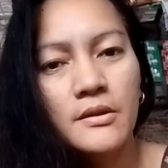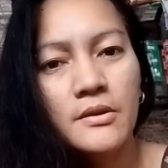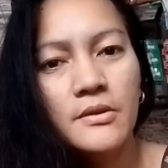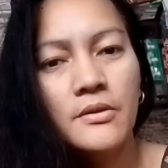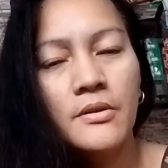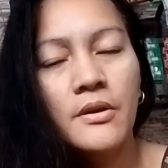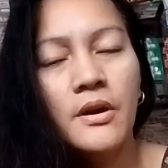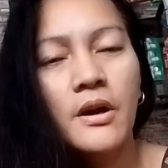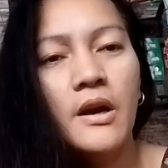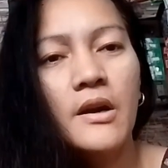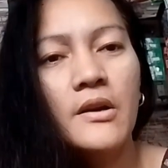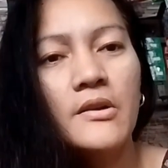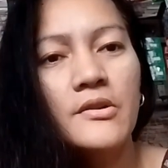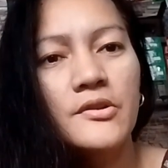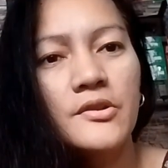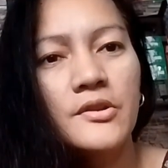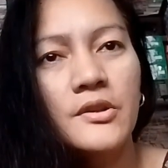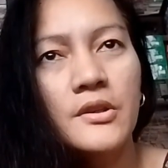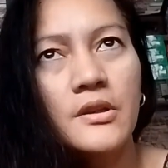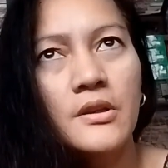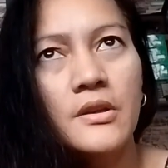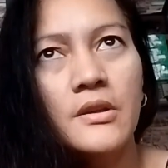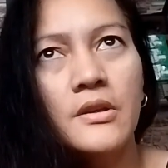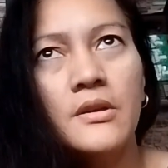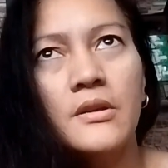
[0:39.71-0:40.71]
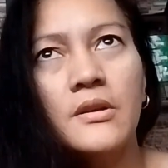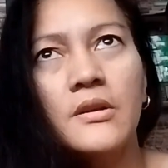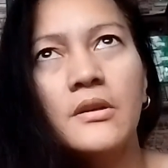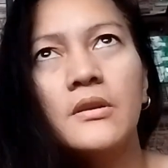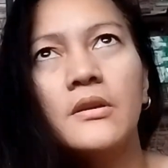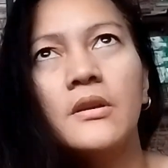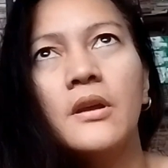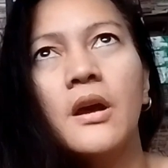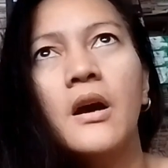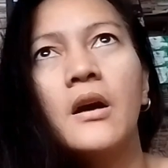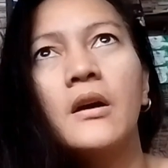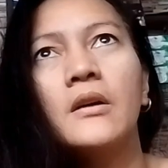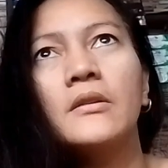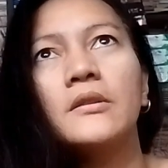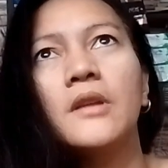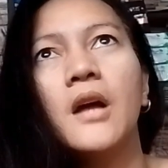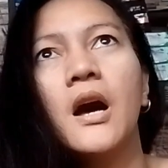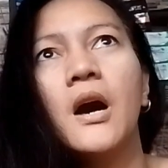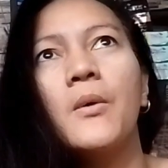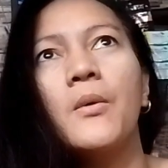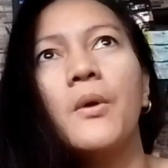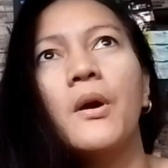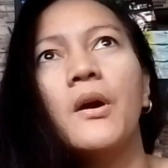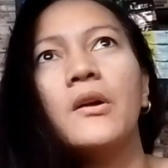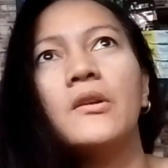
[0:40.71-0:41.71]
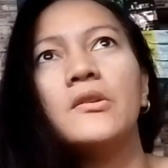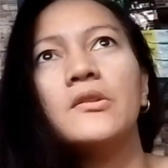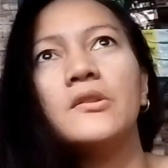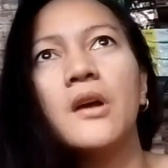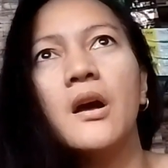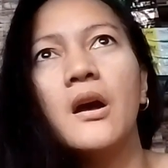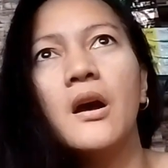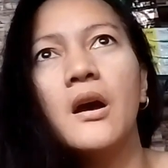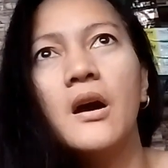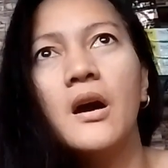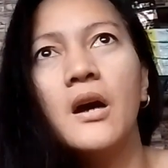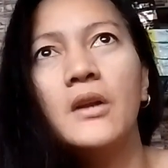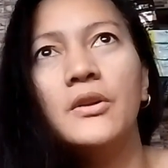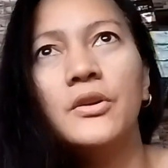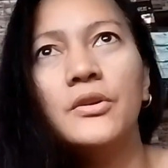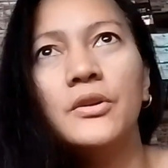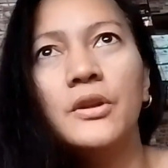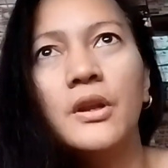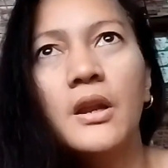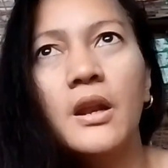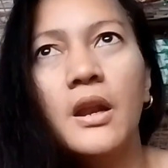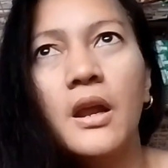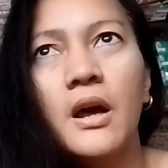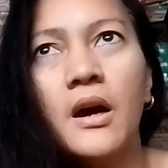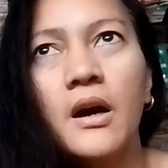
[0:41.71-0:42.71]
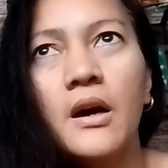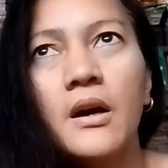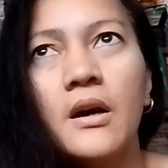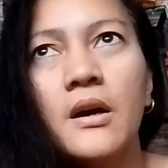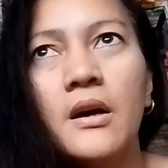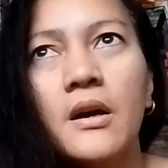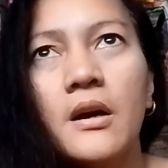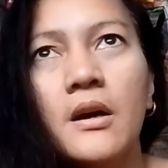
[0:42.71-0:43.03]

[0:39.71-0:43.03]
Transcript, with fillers: URC, ang tawag sa ano nila.